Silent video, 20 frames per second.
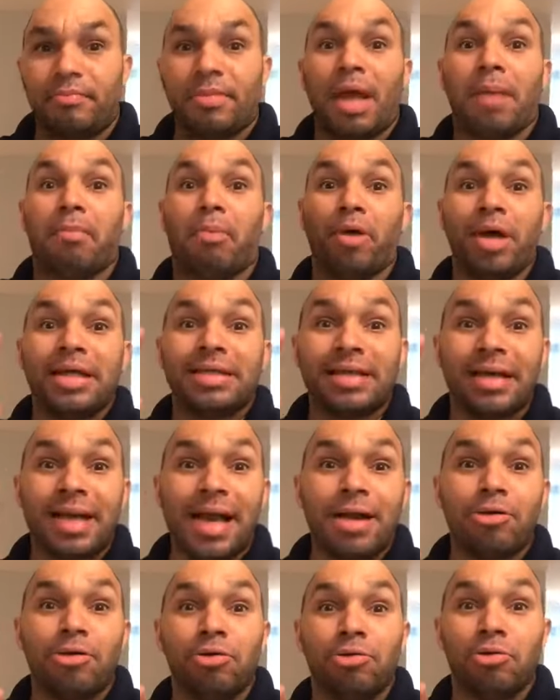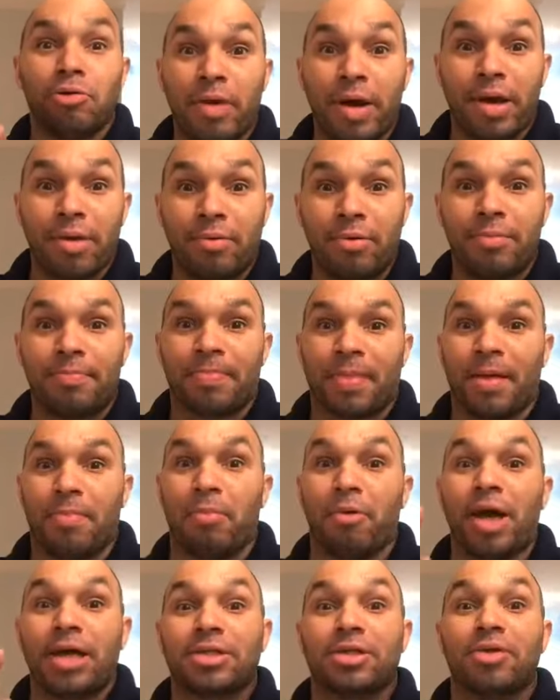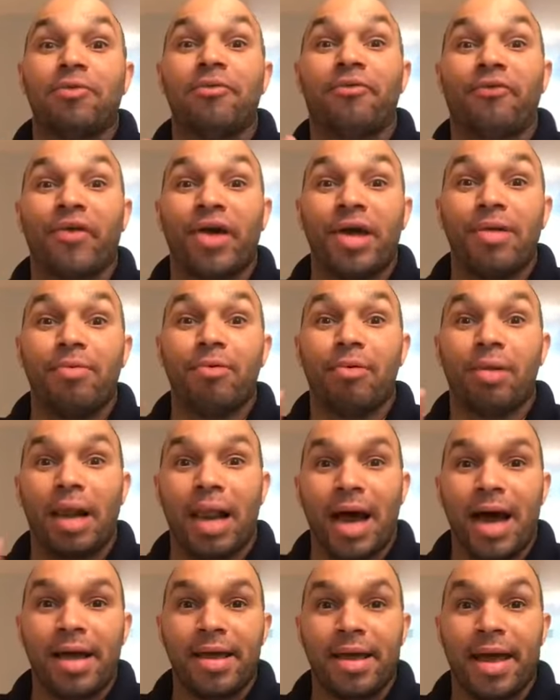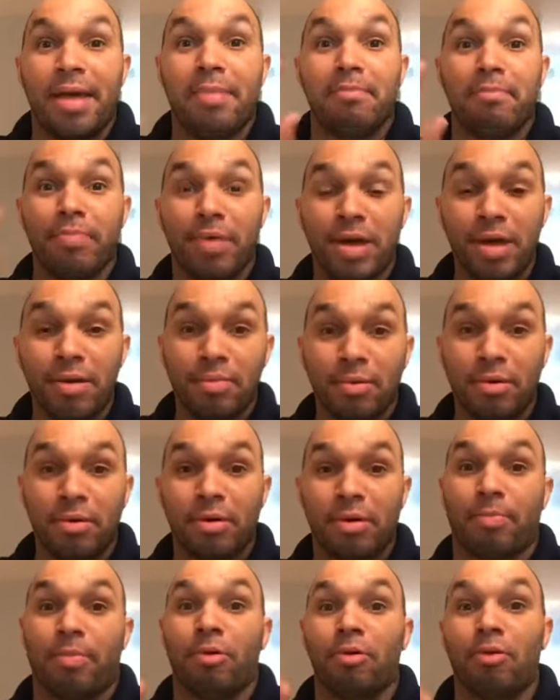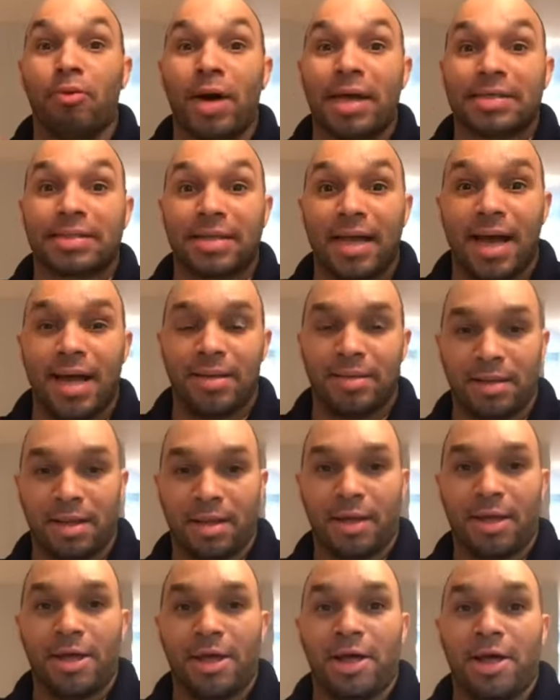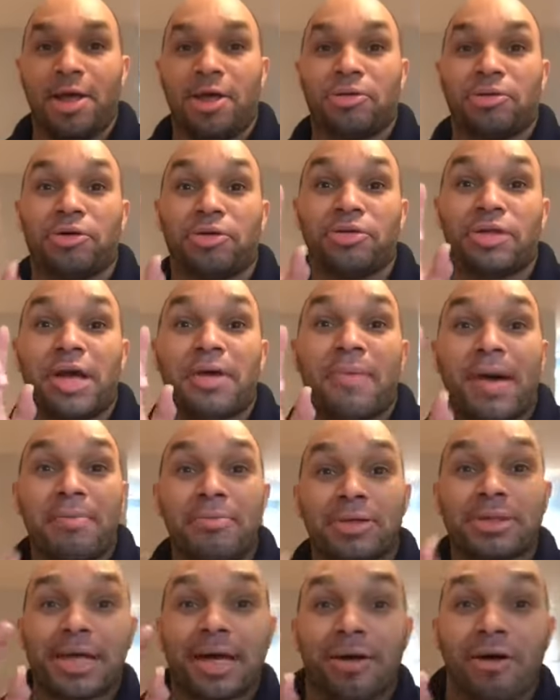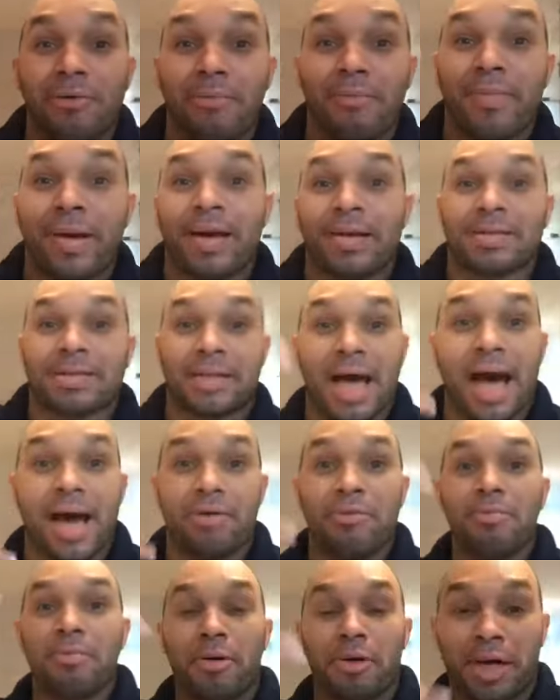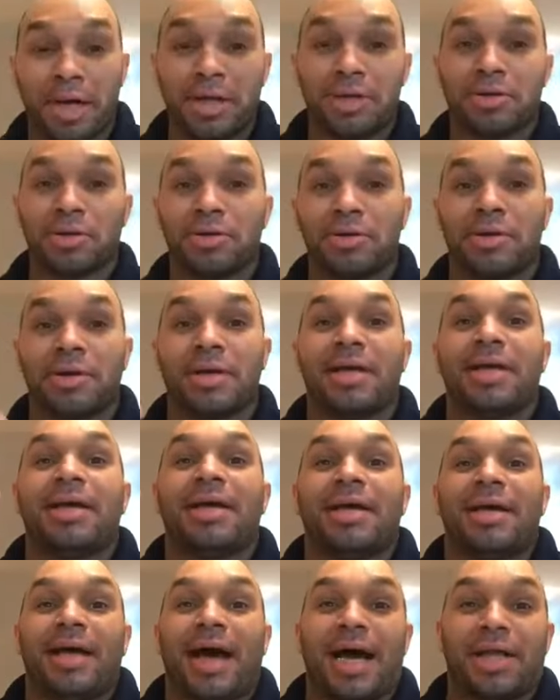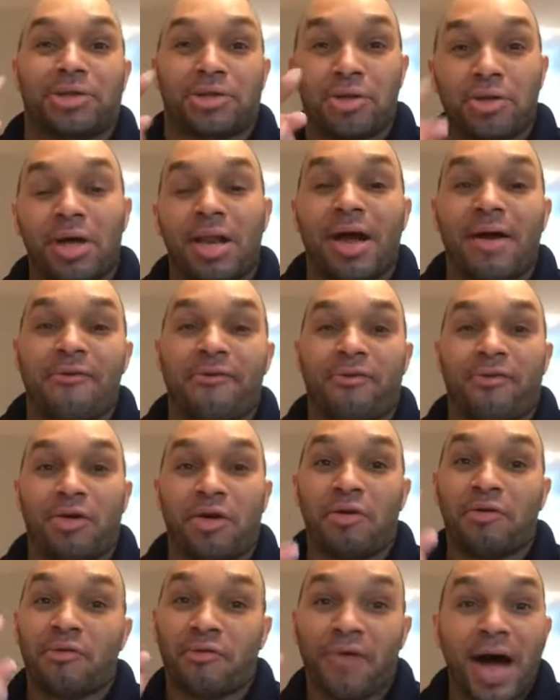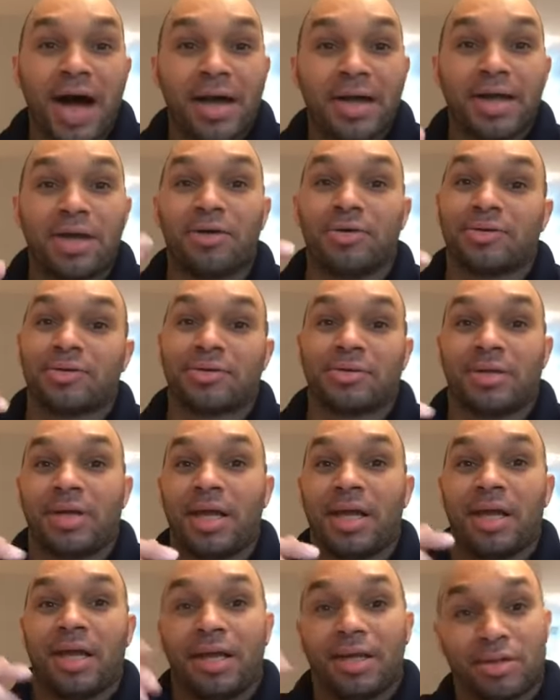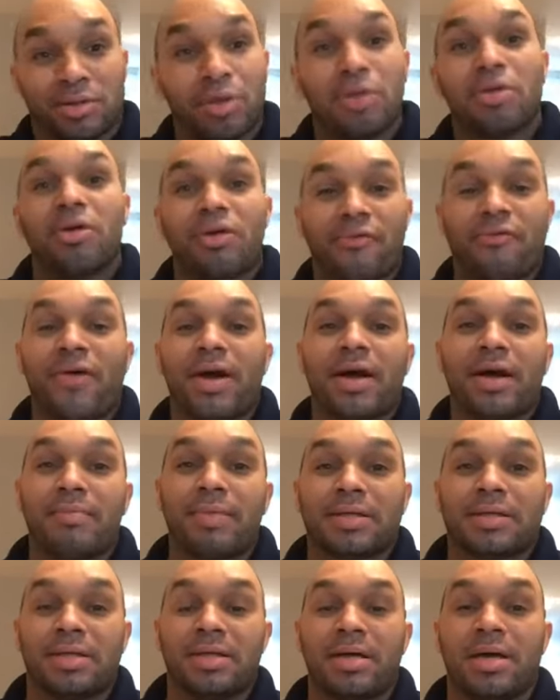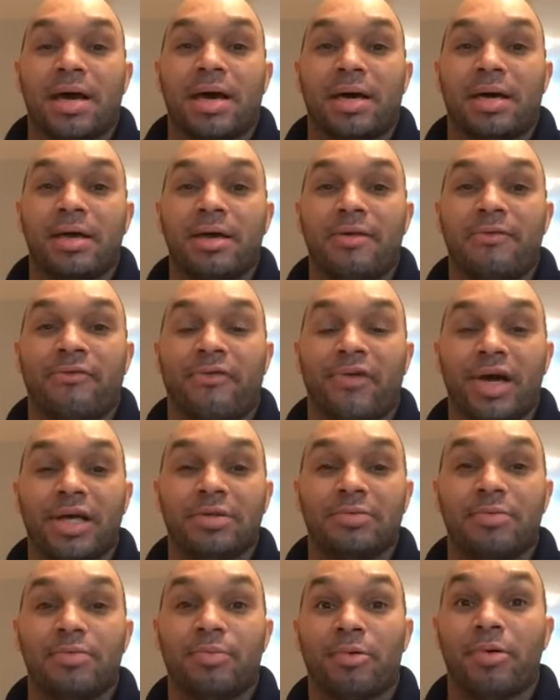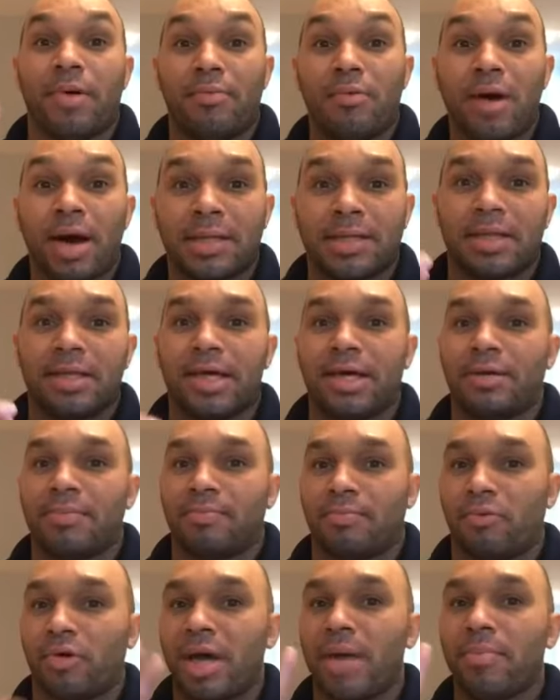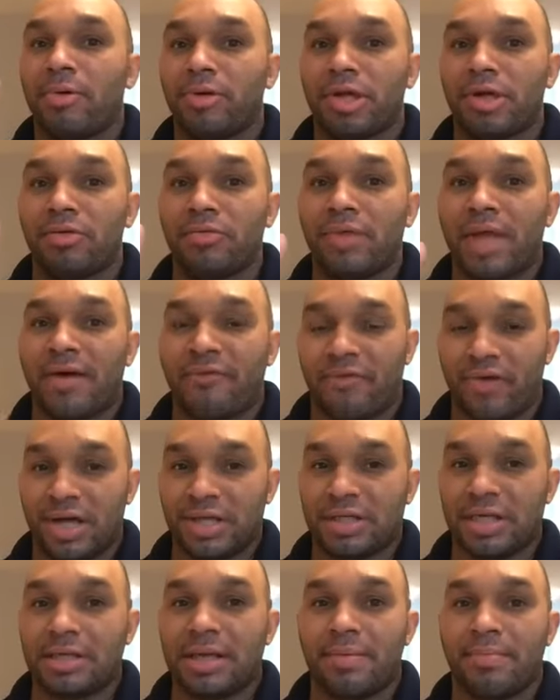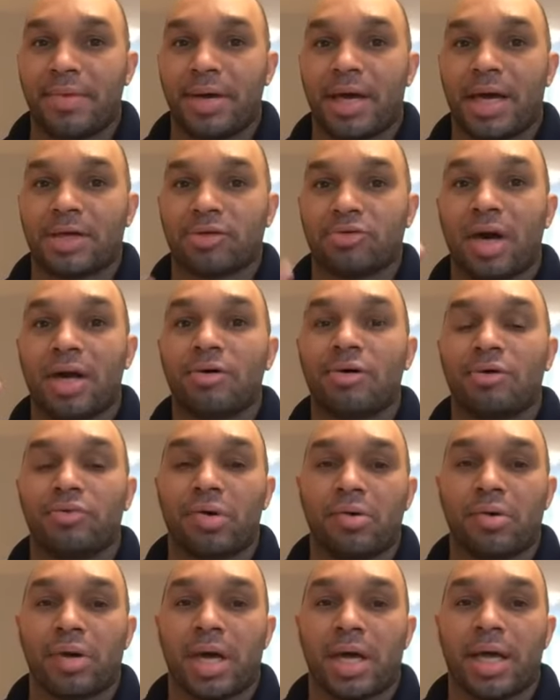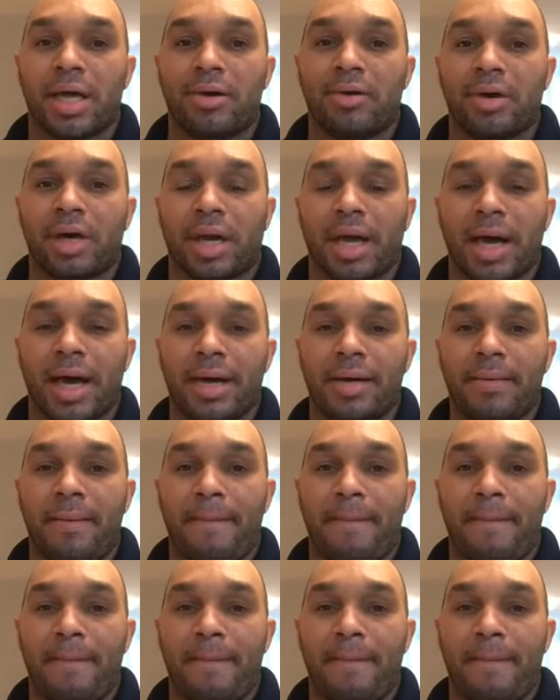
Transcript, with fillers: Voy a hacer algo nuevo, voy a hacer un Facebook Live en vivo por WhatsApp, donde vamos a conversar un poquito a todos los fans y, los, y todos los fans que me siguen aquí en Facebook, pues vamos a tener, voy a poner una fecha también, que es algo nuevo que quiero crear,